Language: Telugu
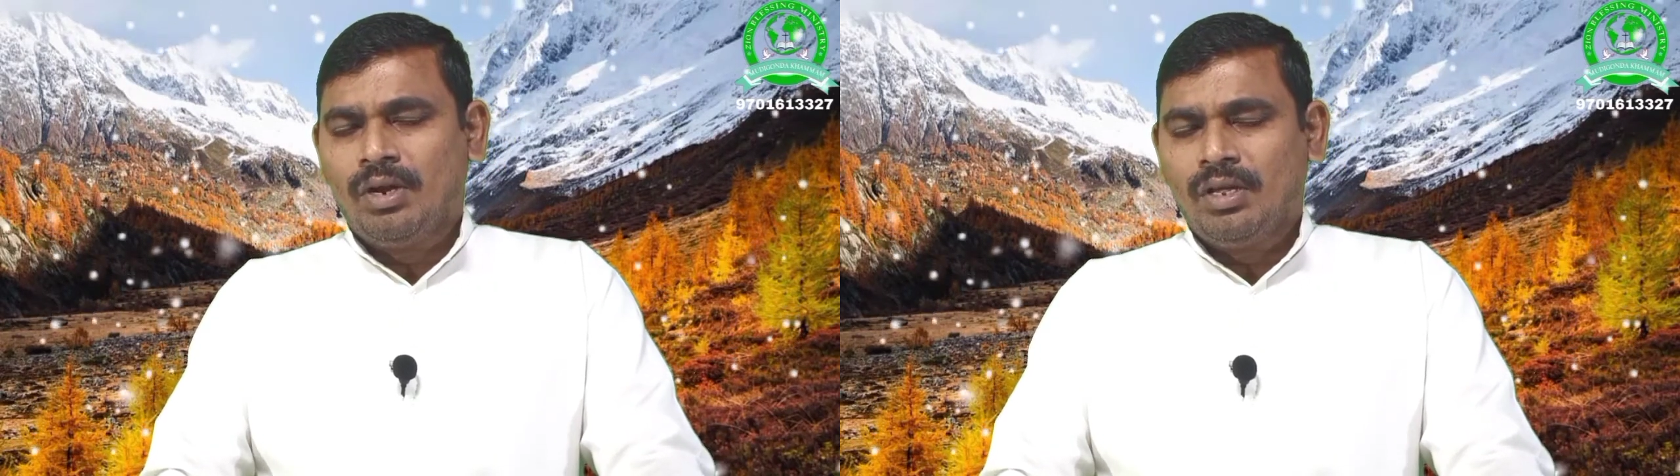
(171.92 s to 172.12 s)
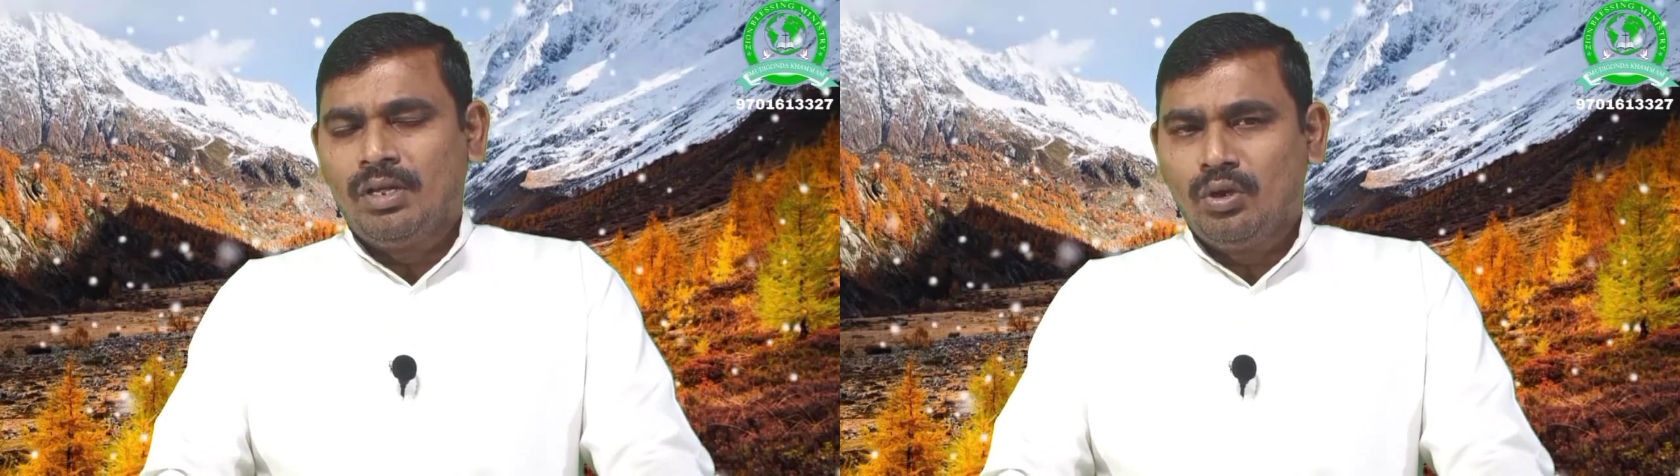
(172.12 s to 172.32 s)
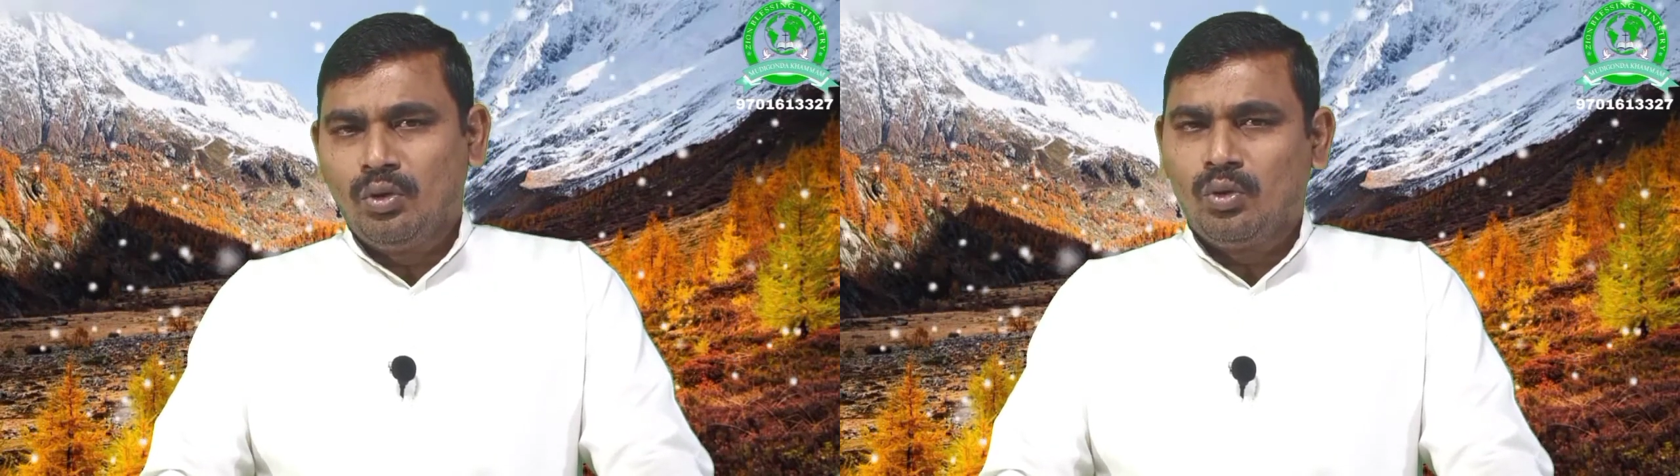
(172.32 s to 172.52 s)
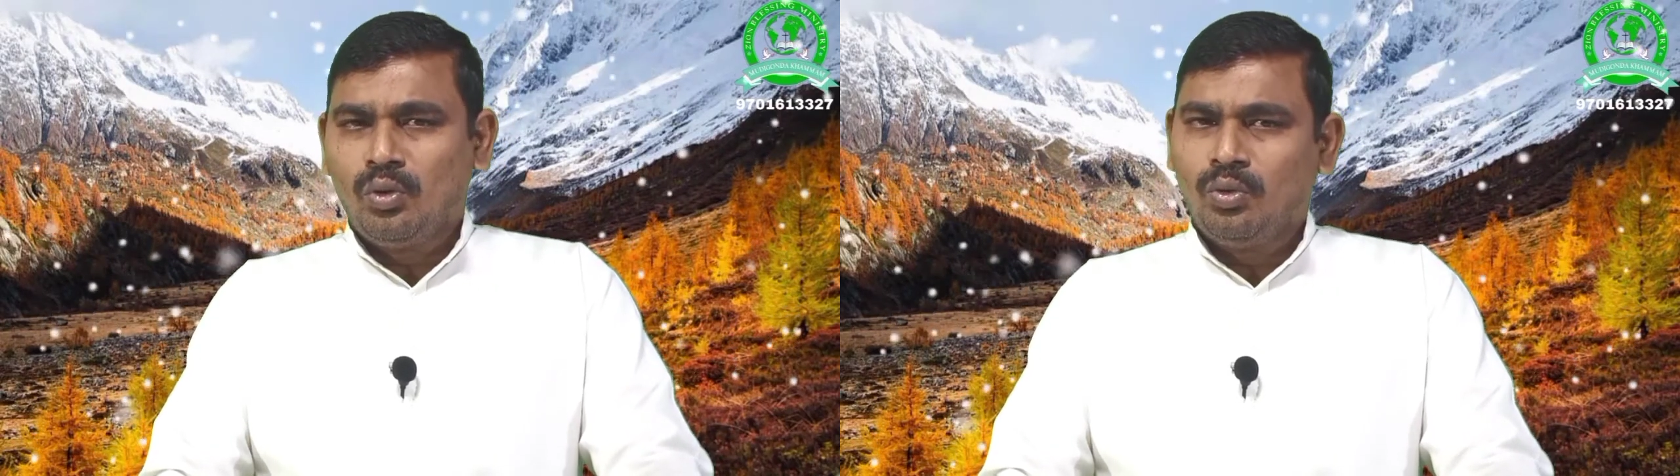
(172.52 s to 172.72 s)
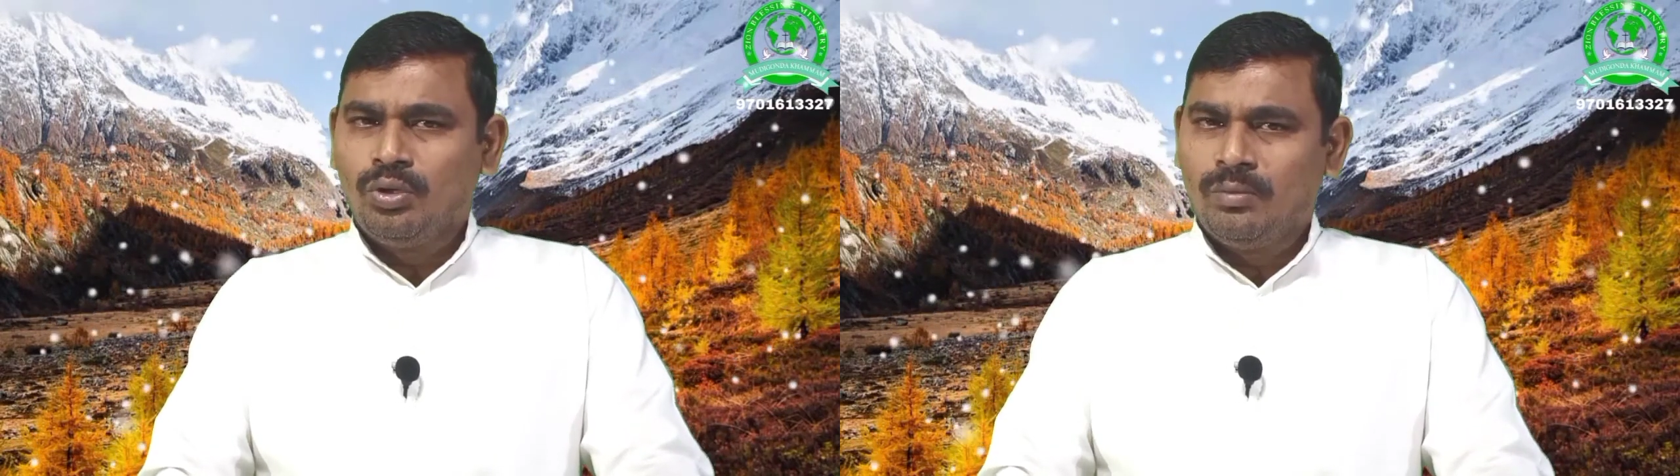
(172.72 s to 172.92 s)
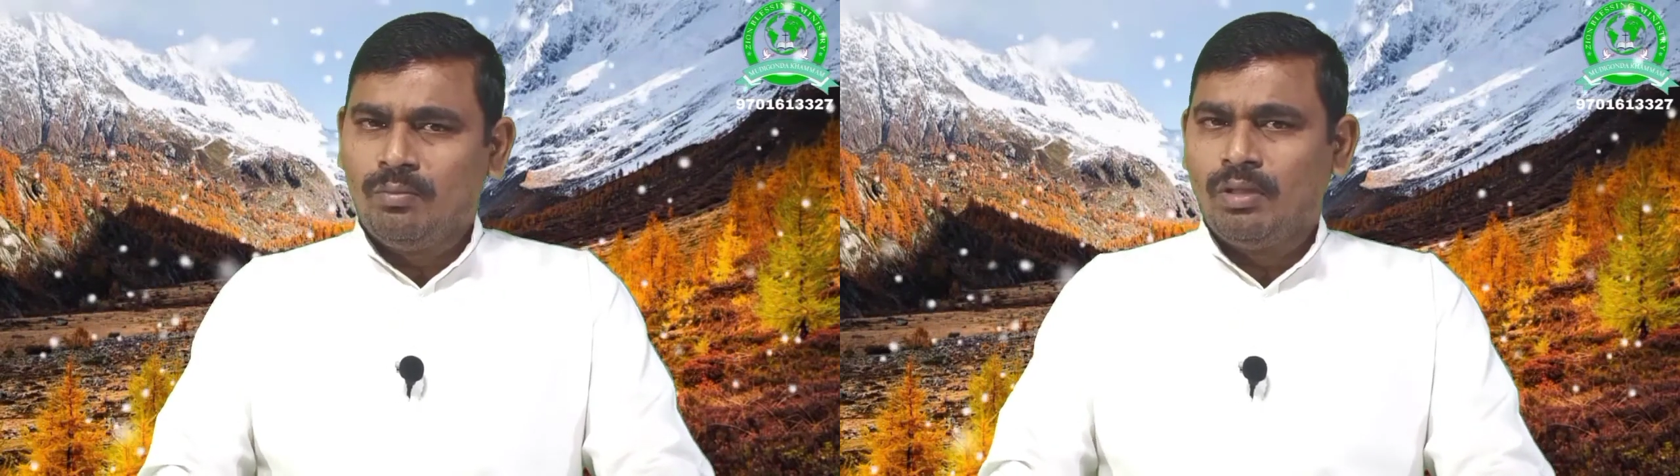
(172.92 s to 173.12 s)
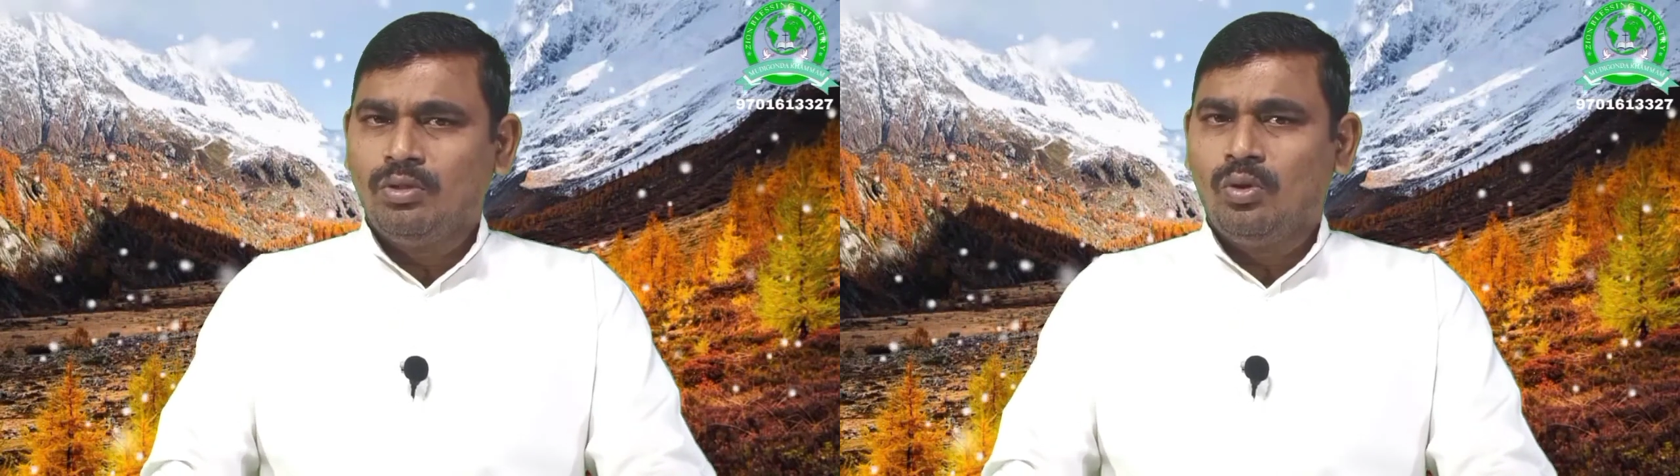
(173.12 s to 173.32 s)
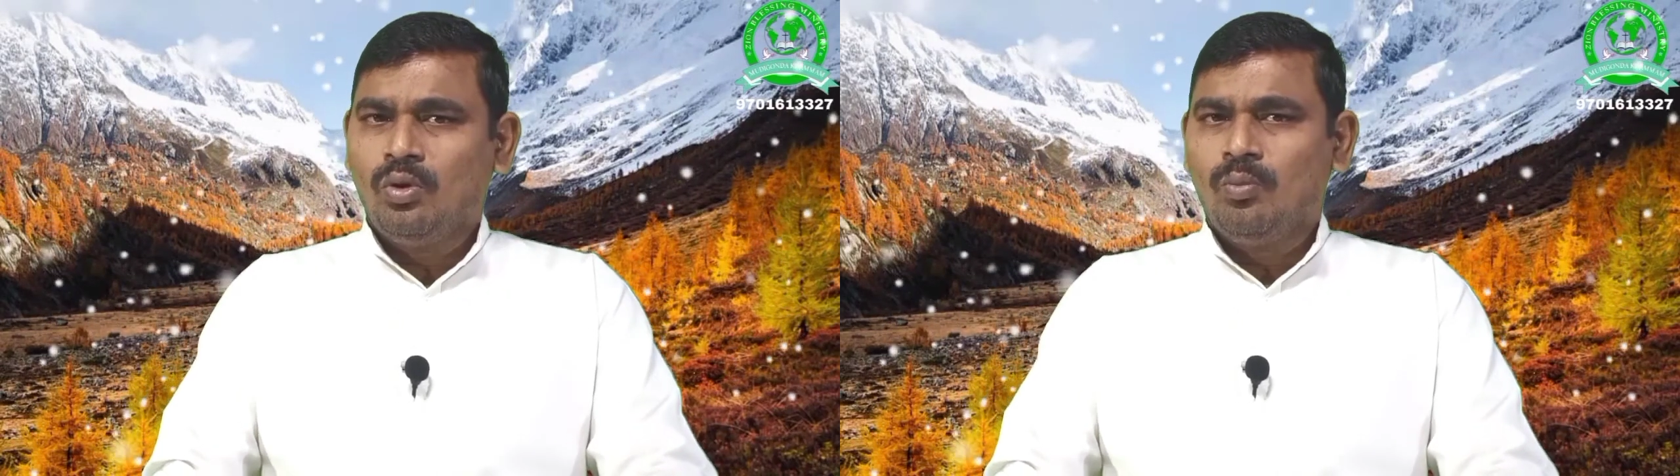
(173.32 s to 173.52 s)
మరి ఇరుకులు
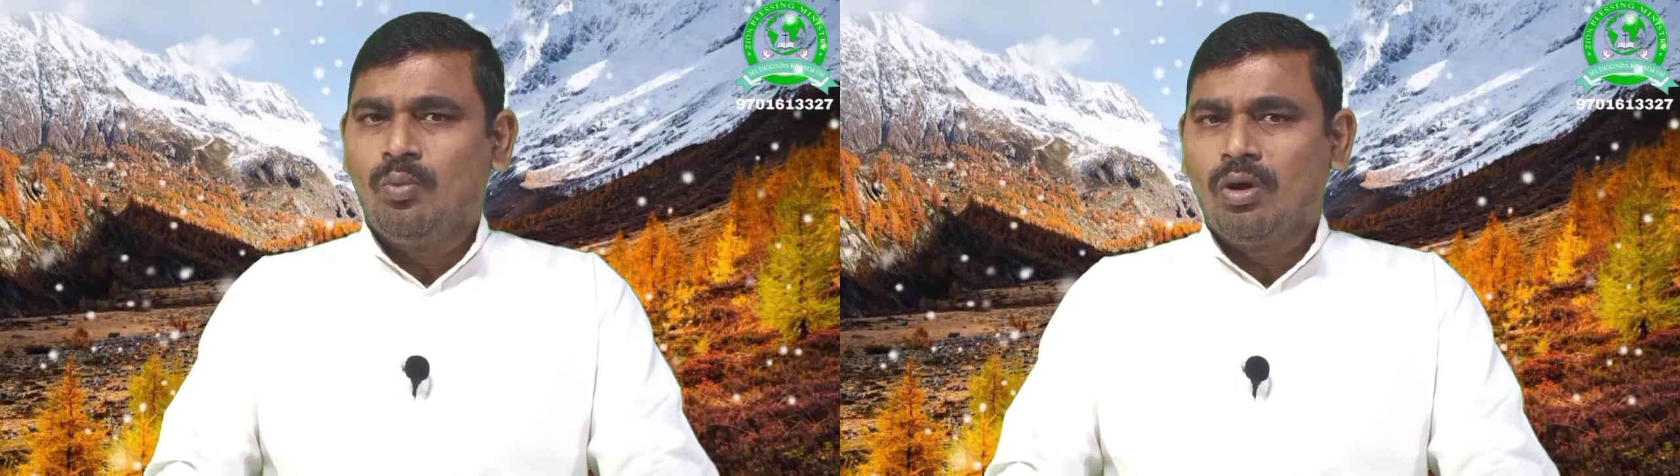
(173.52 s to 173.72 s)
ఇబ్బందులు